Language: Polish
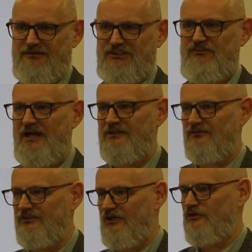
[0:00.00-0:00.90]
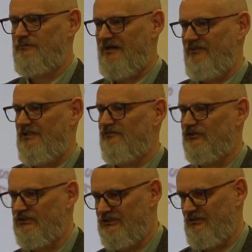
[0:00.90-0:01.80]
świat o grzechu,
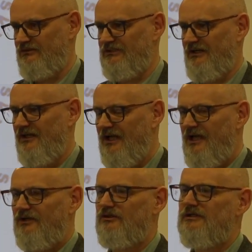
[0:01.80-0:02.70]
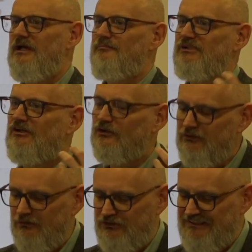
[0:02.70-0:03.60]
sprawiedliwości i sądzie, który
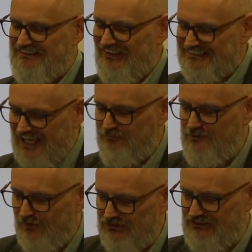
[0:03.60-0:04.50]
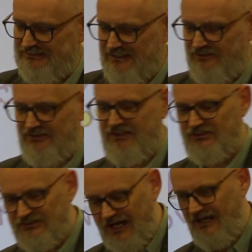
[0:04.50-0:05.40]
przekonuje ludzi. I czasami może się zdarzyć
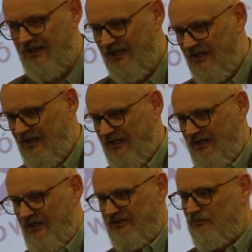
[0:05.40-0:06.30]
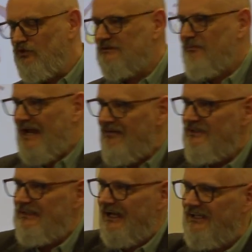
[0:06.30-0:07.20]
też tak, że Bóg
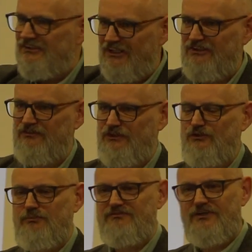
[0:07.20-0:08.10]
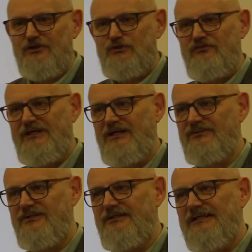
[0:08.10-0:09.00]
sprawi takie rzeczy w życiu pewnego człowieka,
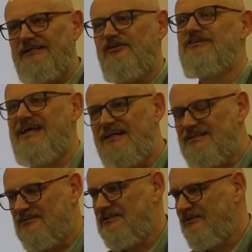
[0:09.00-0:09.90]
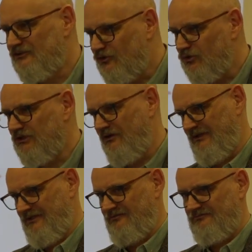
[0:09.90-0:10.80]
że to serce zostanie
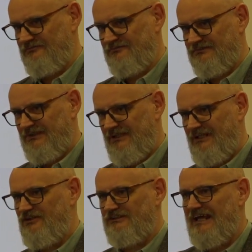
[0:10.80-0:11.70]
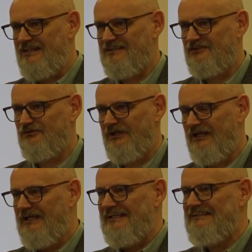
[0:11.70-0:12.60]
skruszone. I to serce, które
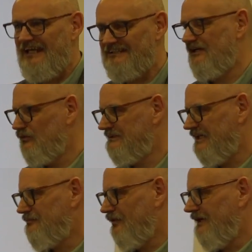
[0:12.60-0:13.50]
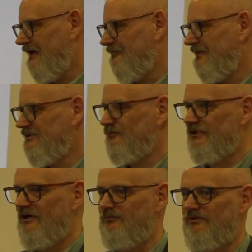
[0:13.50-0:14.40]
nie chce uznać Boga, będzie
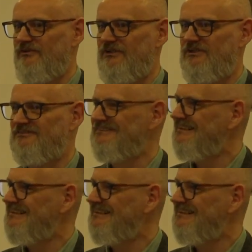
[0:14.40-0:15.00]
musiało powiedzieć: